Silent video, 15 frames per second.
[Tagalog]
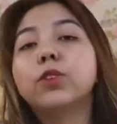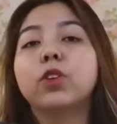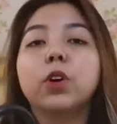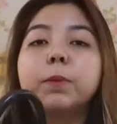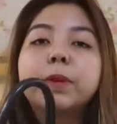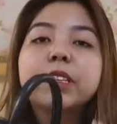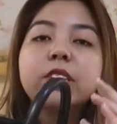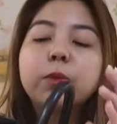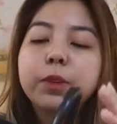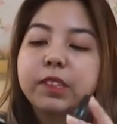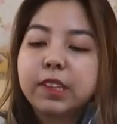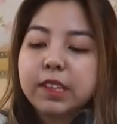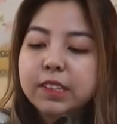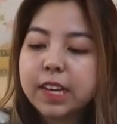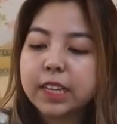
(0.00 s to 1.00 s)
yung loob. Kasi
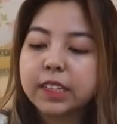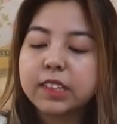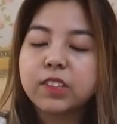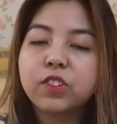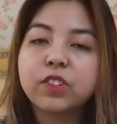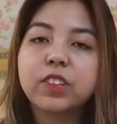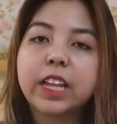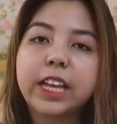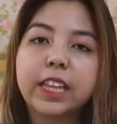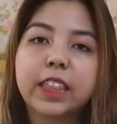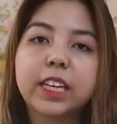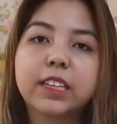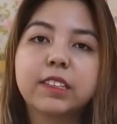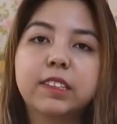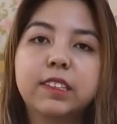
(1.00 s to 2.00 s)
what's inside is just like
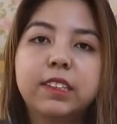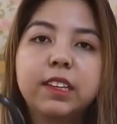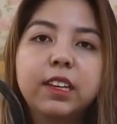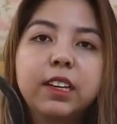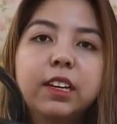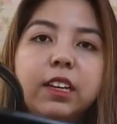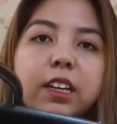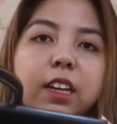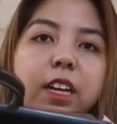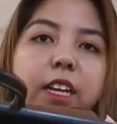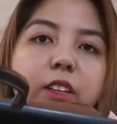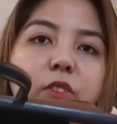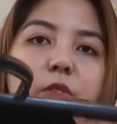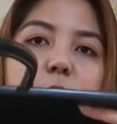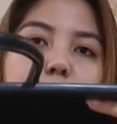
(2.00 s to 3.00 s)
this.
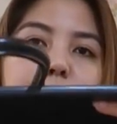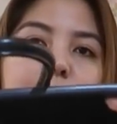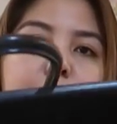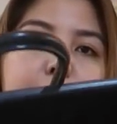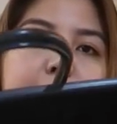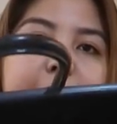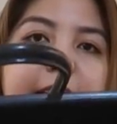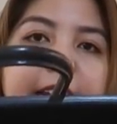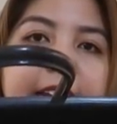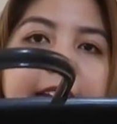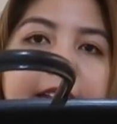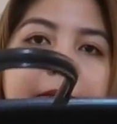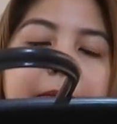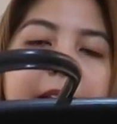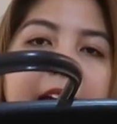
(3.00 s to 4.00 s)
Like, super plain
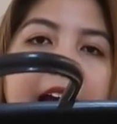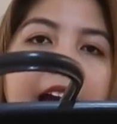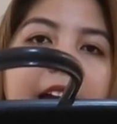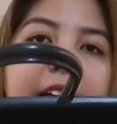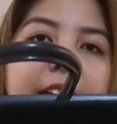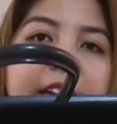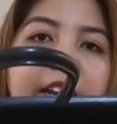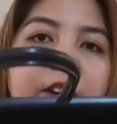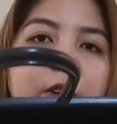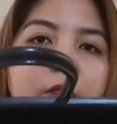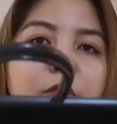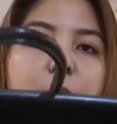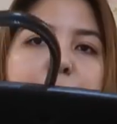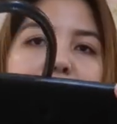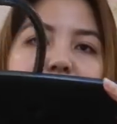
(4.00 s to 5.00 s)
and black and ano.
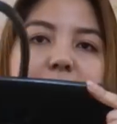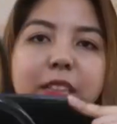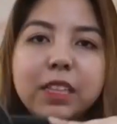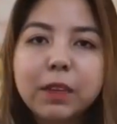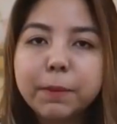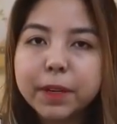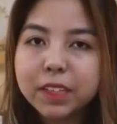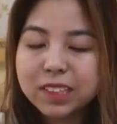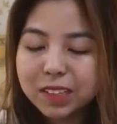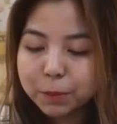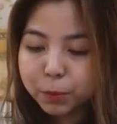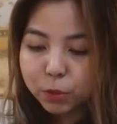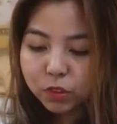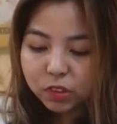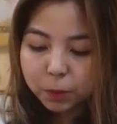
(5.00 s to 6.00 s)
So, parang hindi
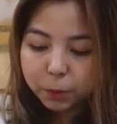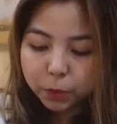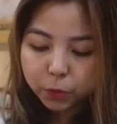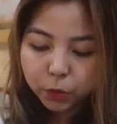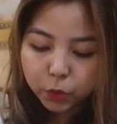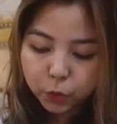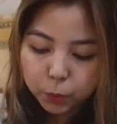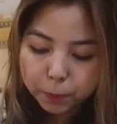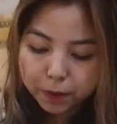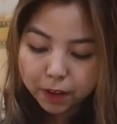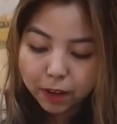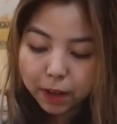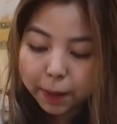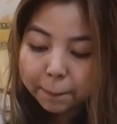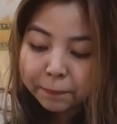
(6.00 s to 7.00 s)
magsabog-sabog yung
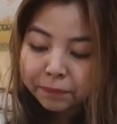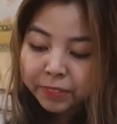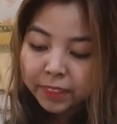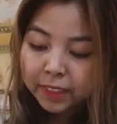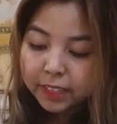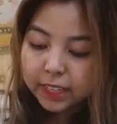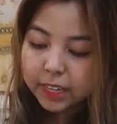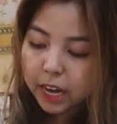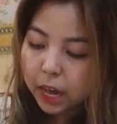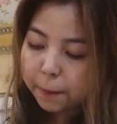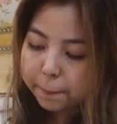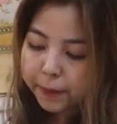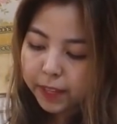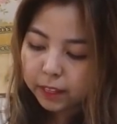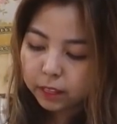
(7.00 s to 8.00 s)
mga
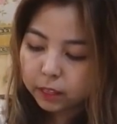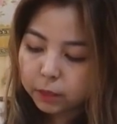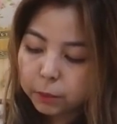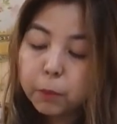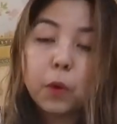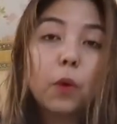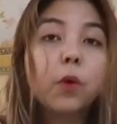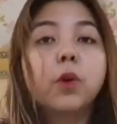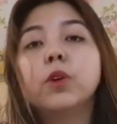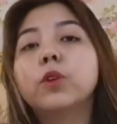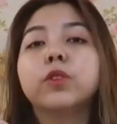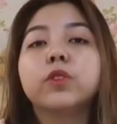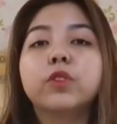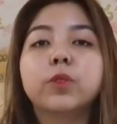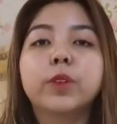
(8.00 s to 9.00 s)
gamit mo.
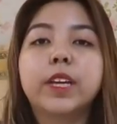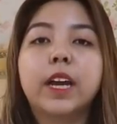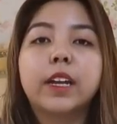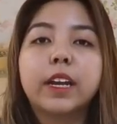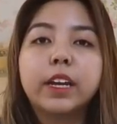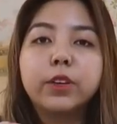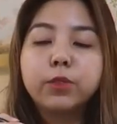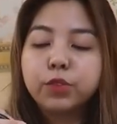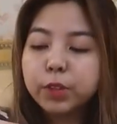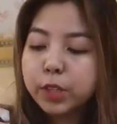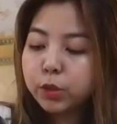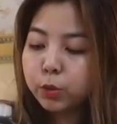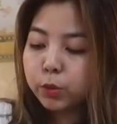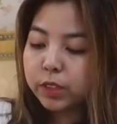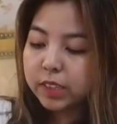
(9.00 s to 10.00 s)
So, yan. I
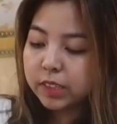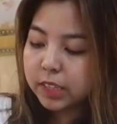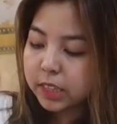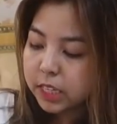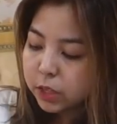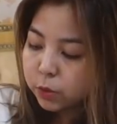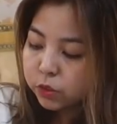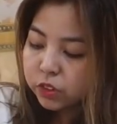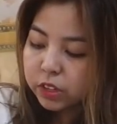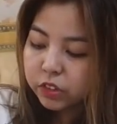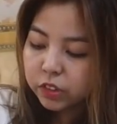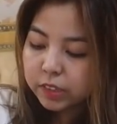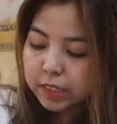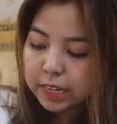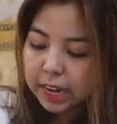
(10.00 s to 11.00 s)
usually do this. Hindi ko na
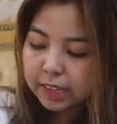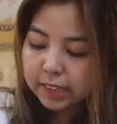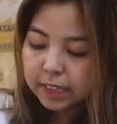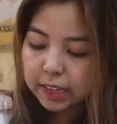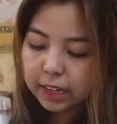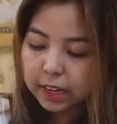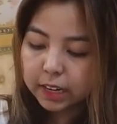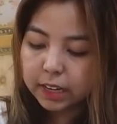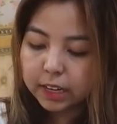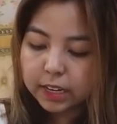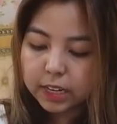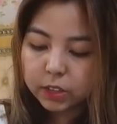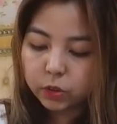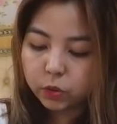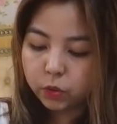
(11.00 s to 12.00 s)
siya sinasara ng
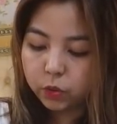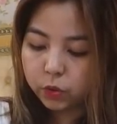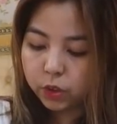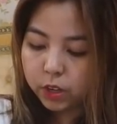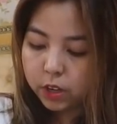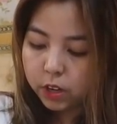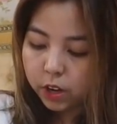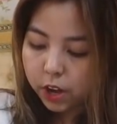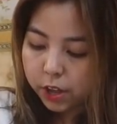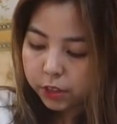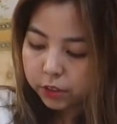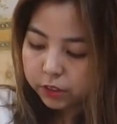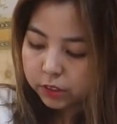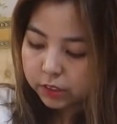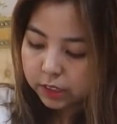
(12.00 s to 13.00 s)
ganito.
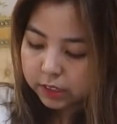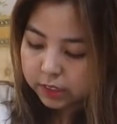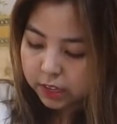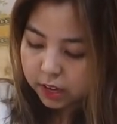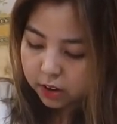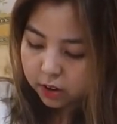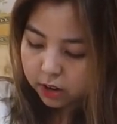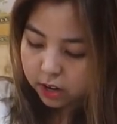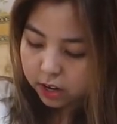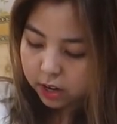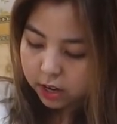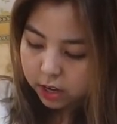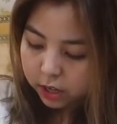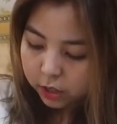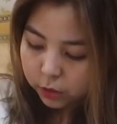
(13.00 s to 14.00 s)
Others kasi are
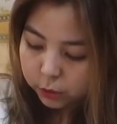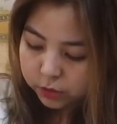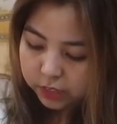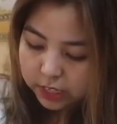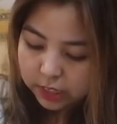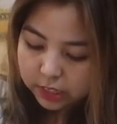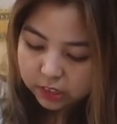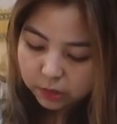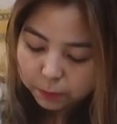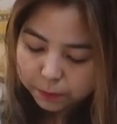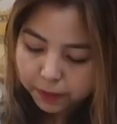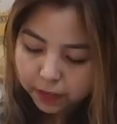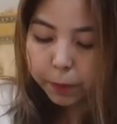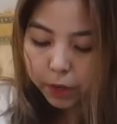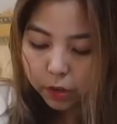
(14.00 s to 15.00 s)
closing this
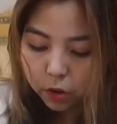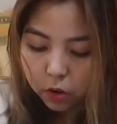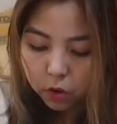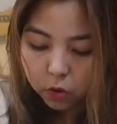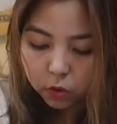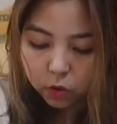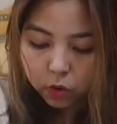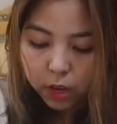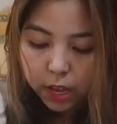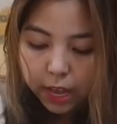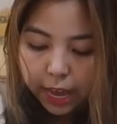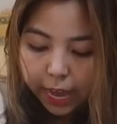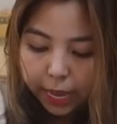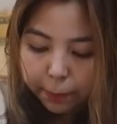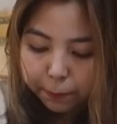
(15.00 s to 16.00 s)
pa. Pero ako,
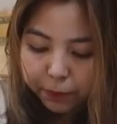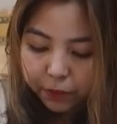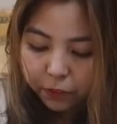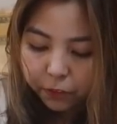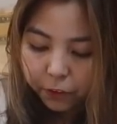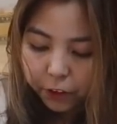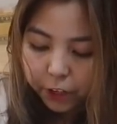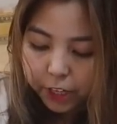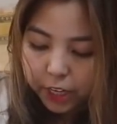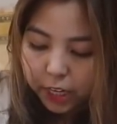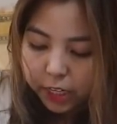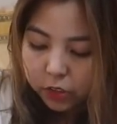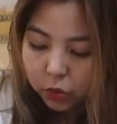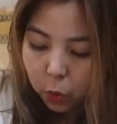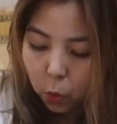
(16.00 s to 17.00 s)
I prefer na
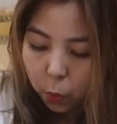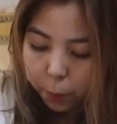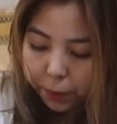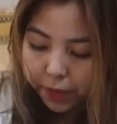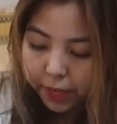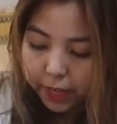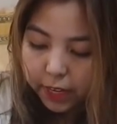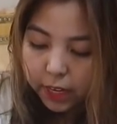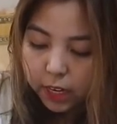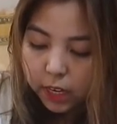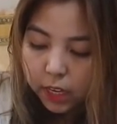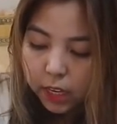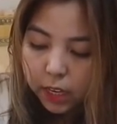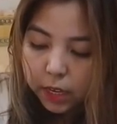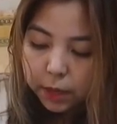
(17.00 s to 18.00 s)
it's open
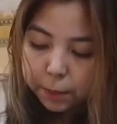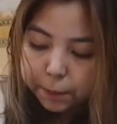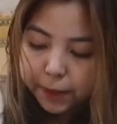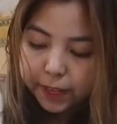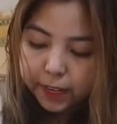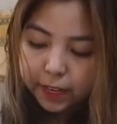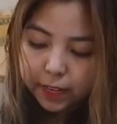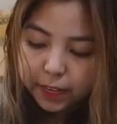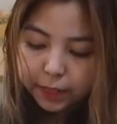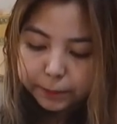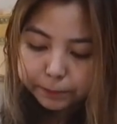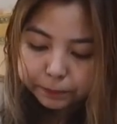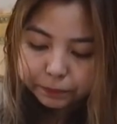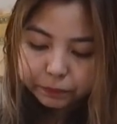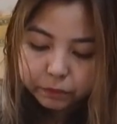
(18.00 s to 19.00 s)
para
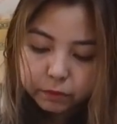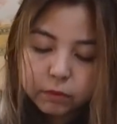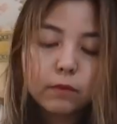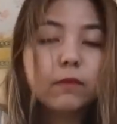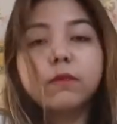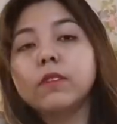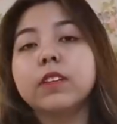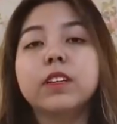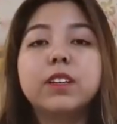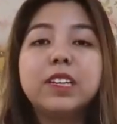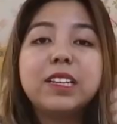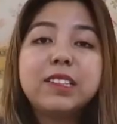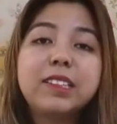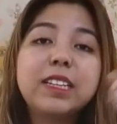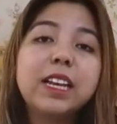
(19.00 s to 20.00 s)

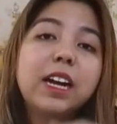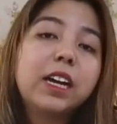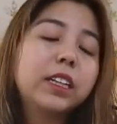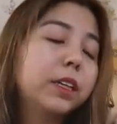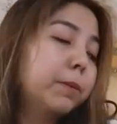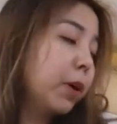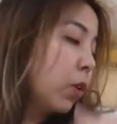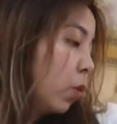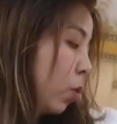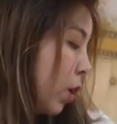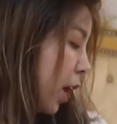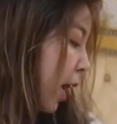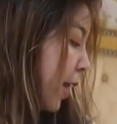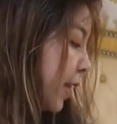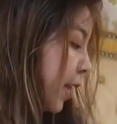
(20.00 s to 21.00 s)
easy lang na
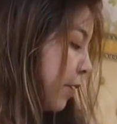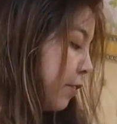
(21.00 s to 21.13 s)
makuha and